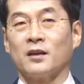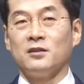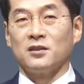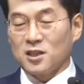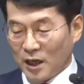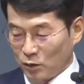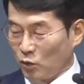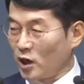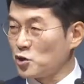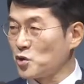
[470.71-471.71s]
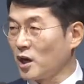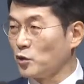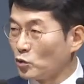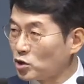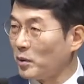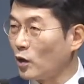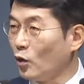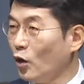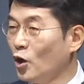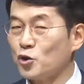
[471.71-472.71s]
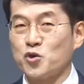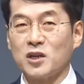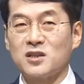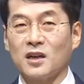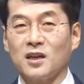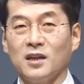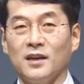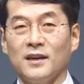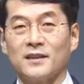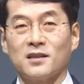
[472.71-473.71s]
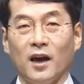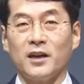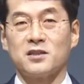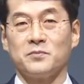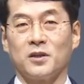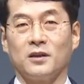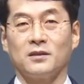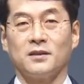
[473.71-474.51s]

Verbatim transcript: 그 기간 동안의 죄가 용서받고 죄책이 사해집니다.